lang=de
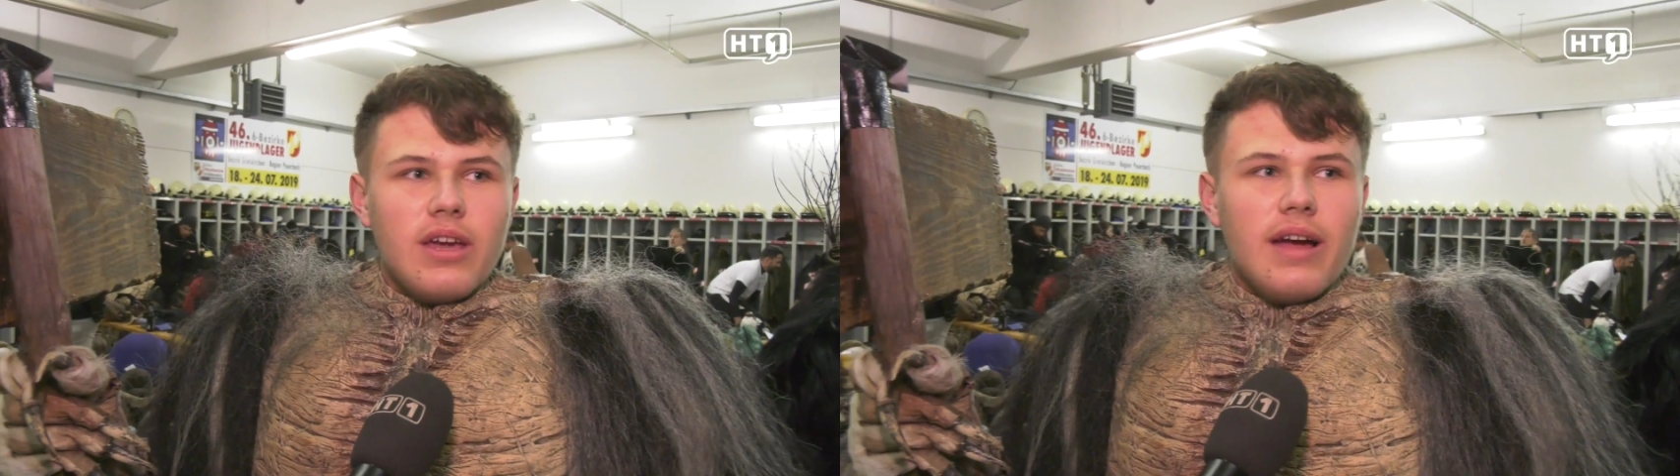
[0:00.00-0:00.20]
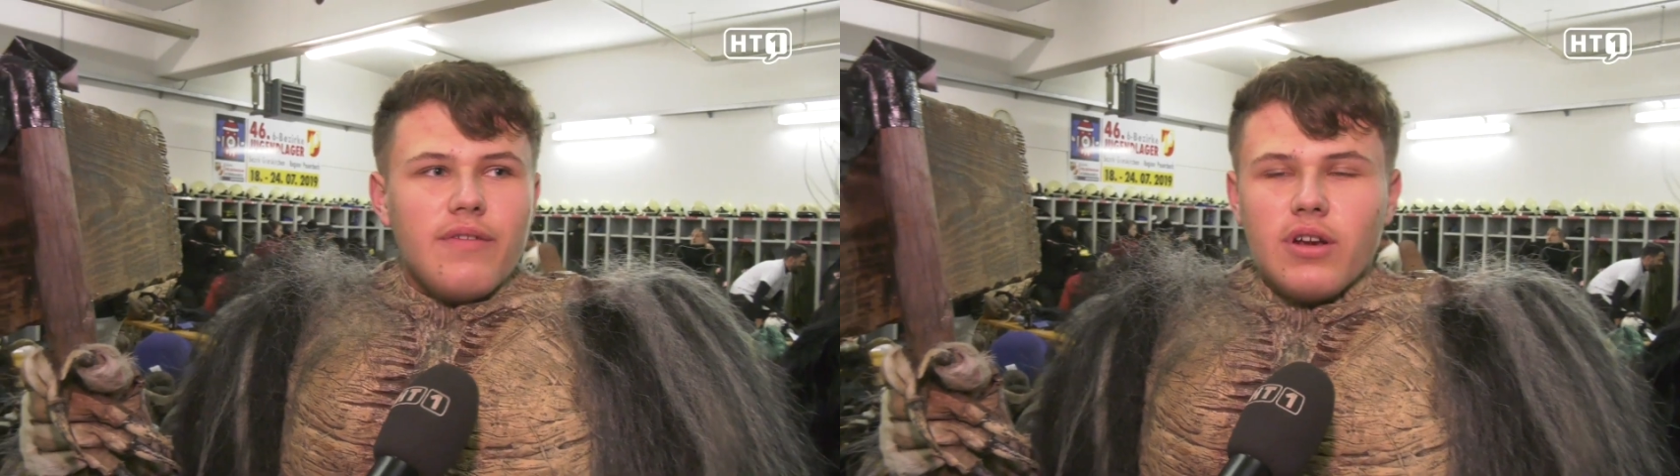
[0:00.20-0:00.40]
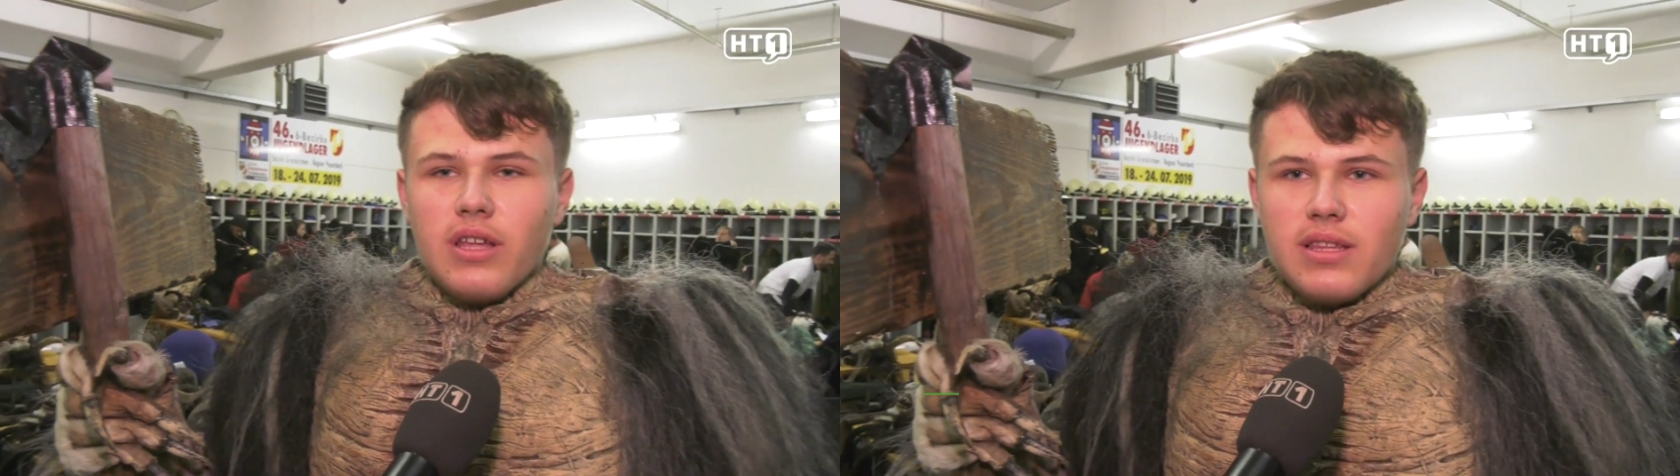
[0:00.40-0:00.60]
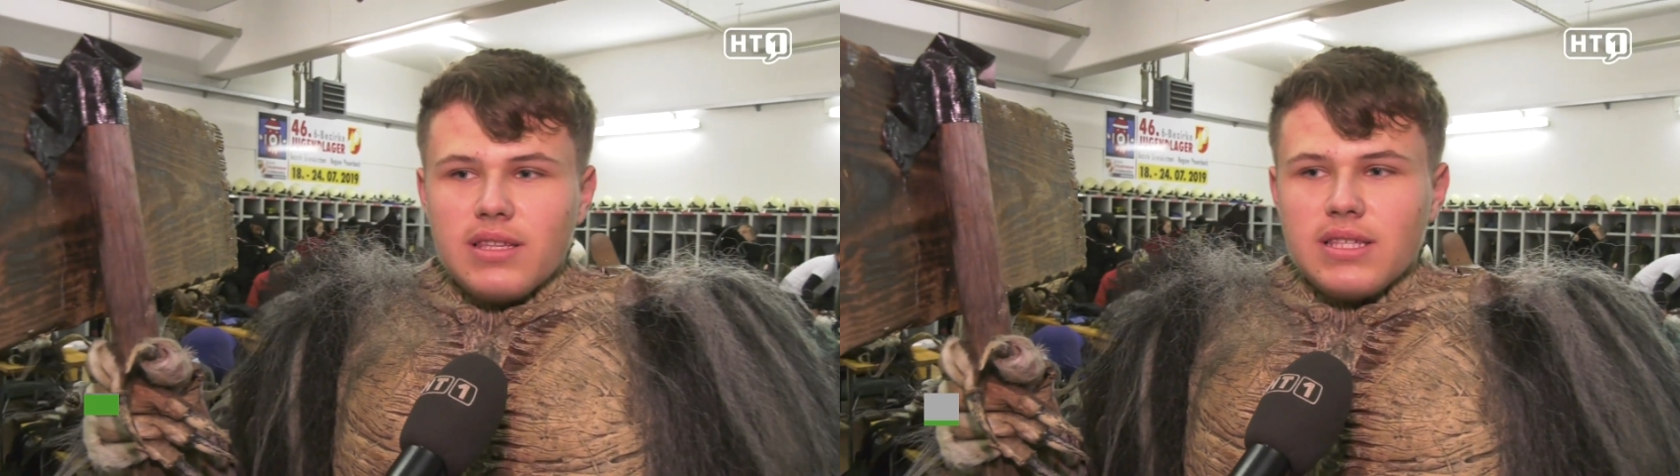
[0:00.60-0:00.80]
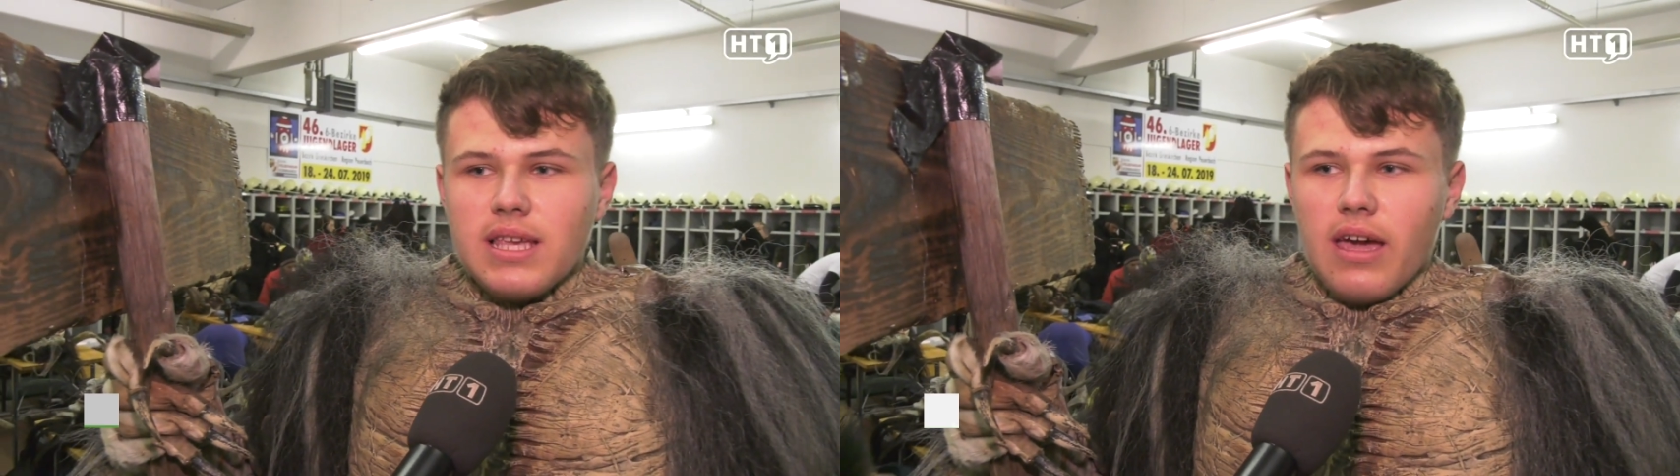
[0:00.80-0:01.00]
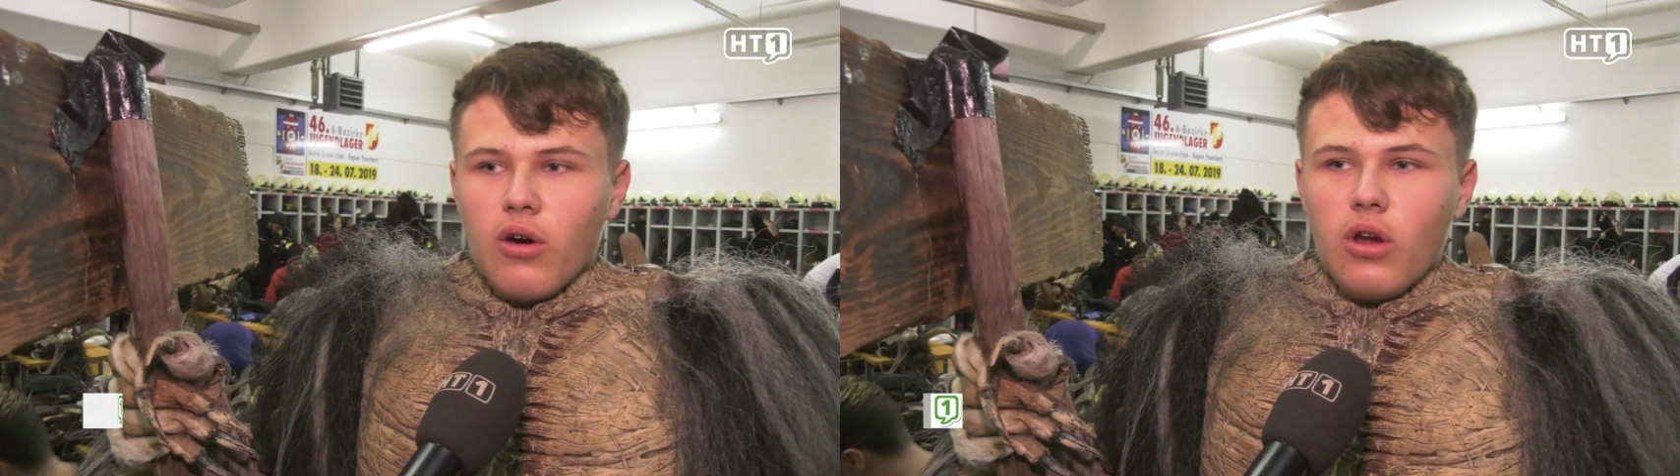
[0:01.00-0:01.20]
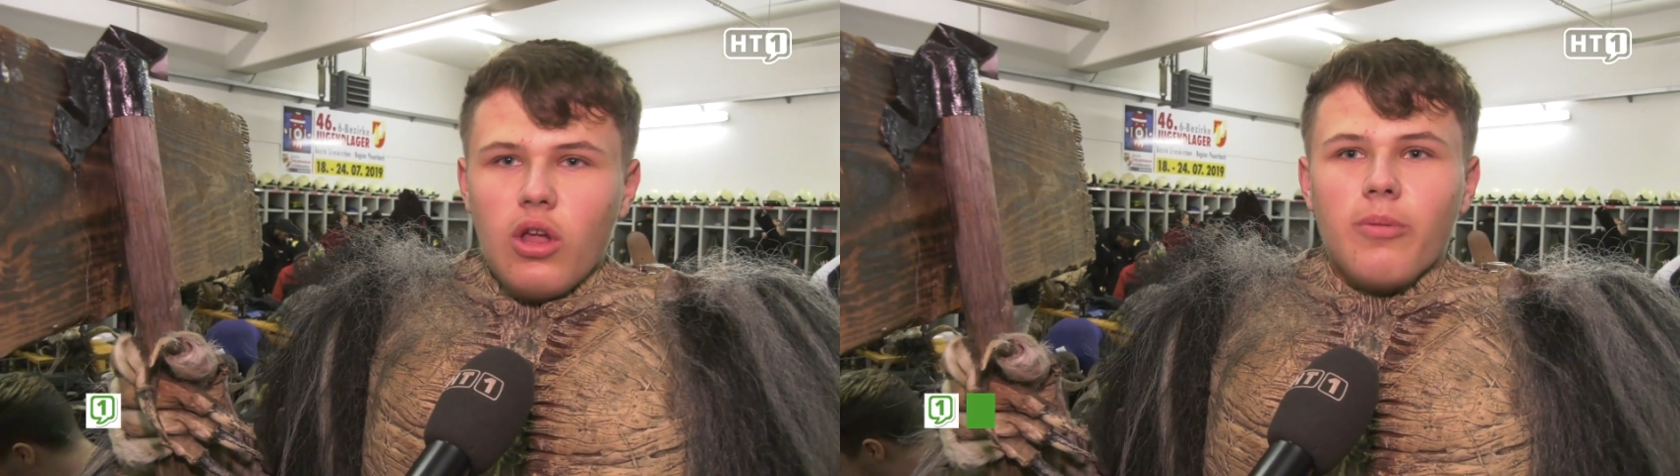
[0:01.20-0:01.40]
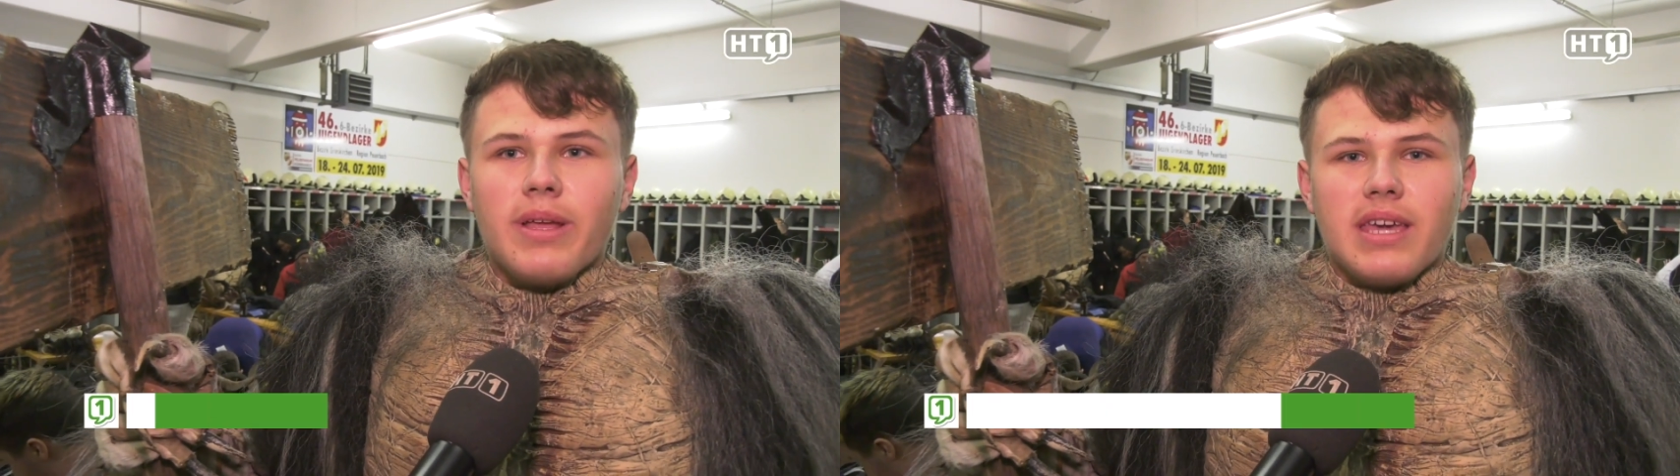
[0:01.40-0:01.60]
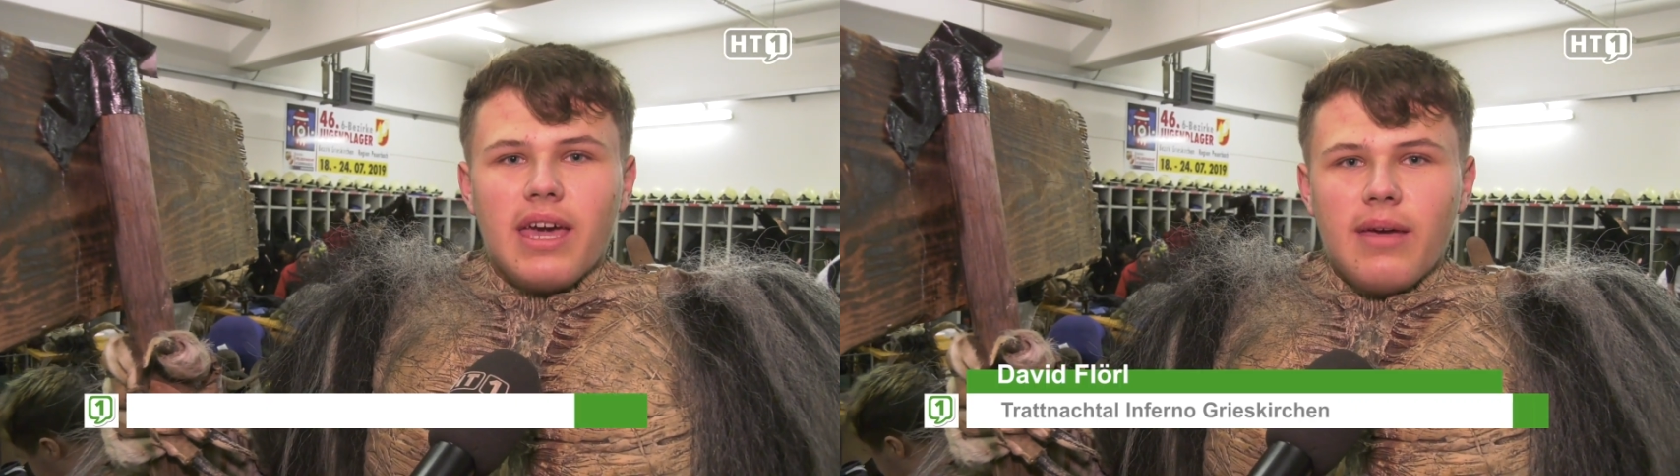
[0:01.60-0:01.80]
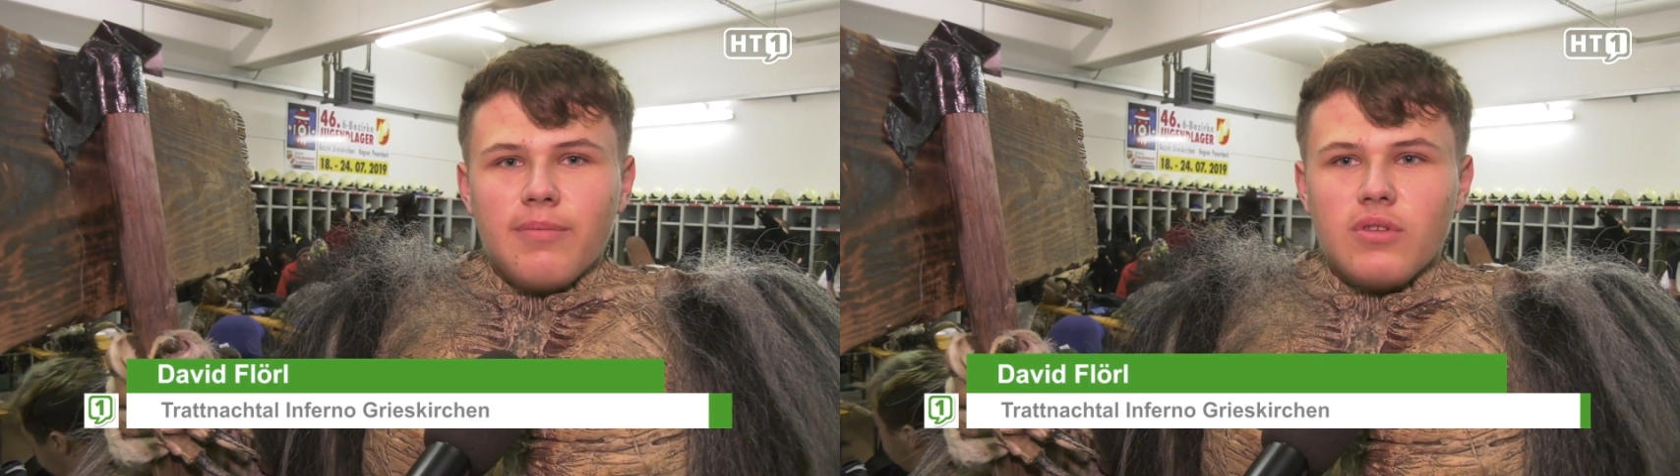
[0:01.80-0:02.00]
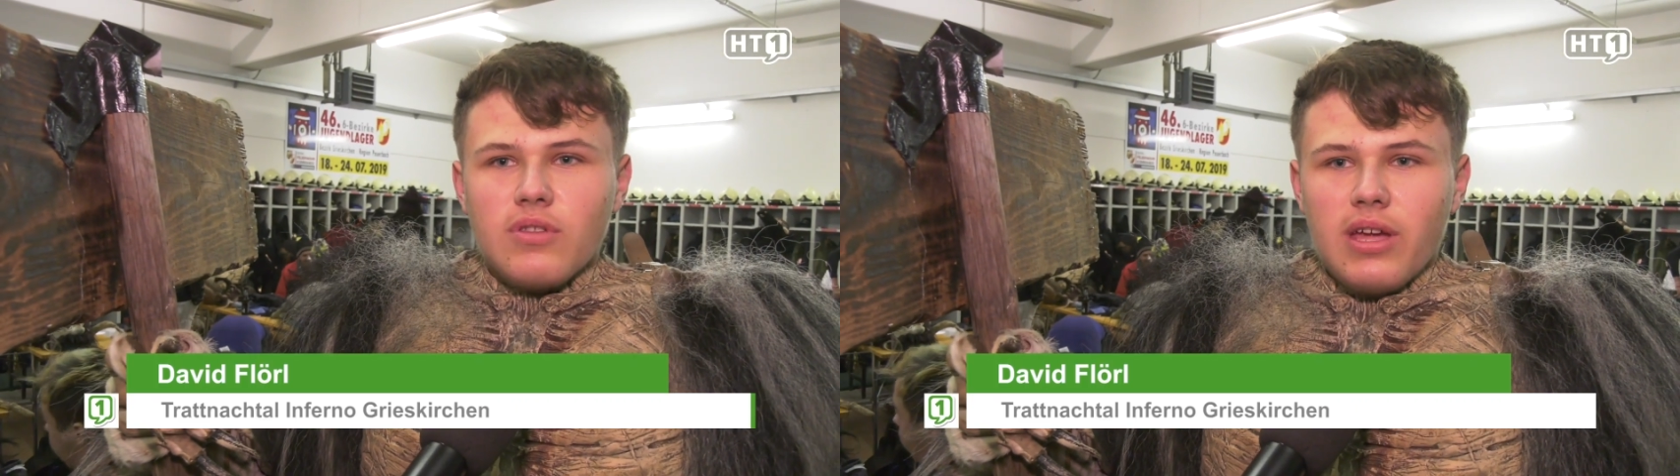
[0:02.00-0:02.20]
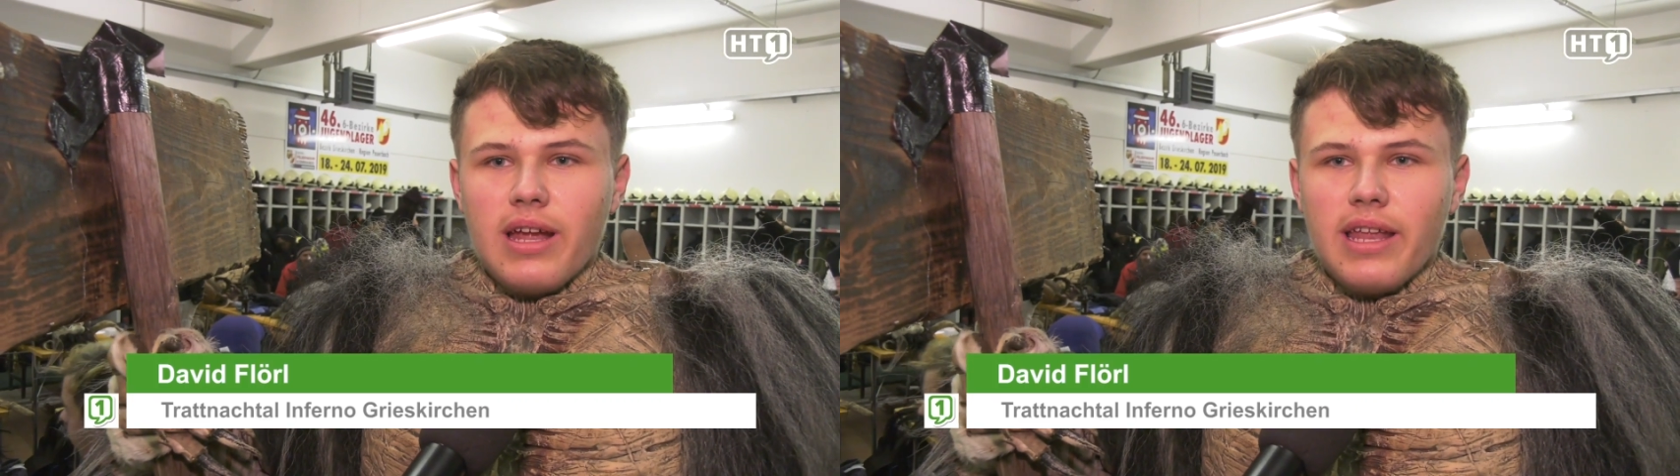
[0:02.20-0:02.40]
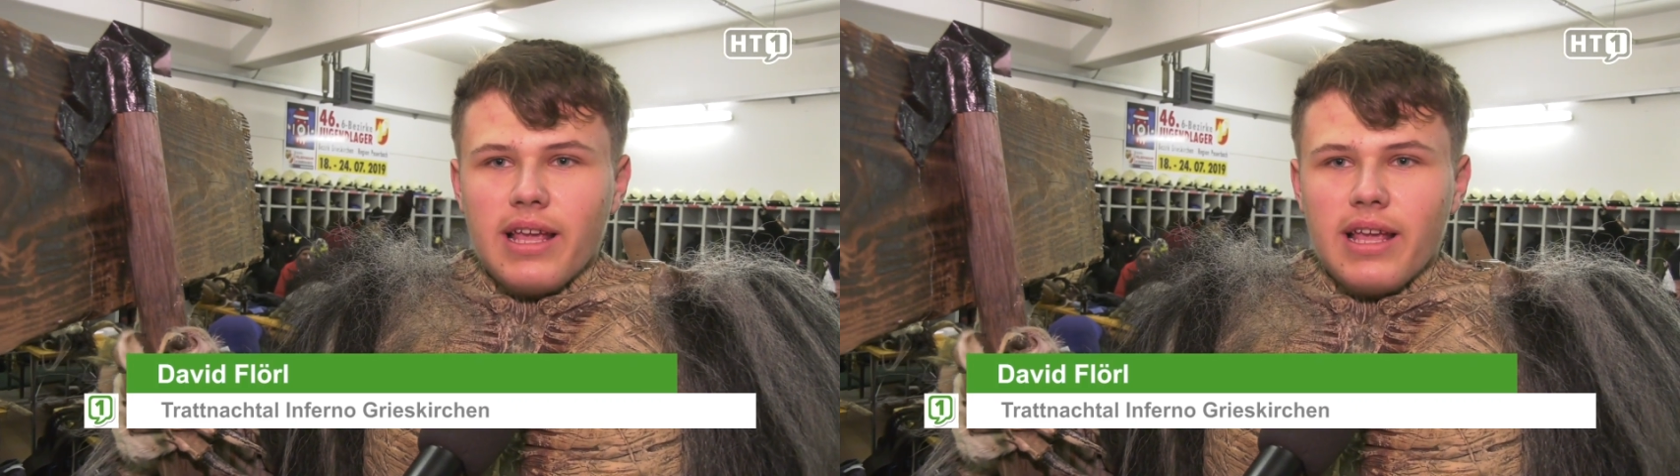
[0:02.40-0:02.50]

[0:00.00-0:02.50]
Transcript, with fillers: man halt einfach nicht seine Rolle übertreibt und halt auch